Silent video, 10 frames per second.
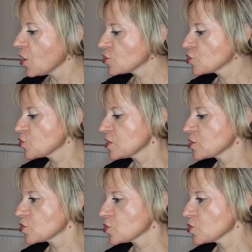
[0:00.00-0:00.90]

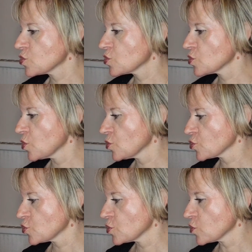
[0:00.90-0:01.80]
Ensuite, euh,
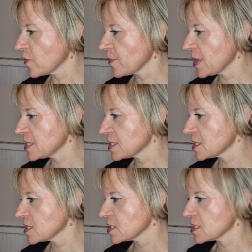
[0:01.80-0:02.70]
ensuite, on va
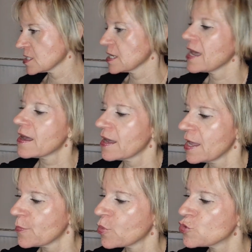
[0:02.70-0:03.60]
passer à
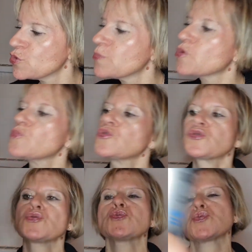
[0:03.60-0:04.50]
un produit pour
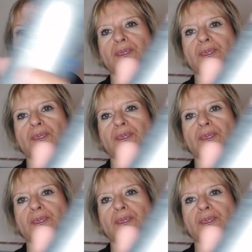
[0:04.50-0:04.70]
monsieur.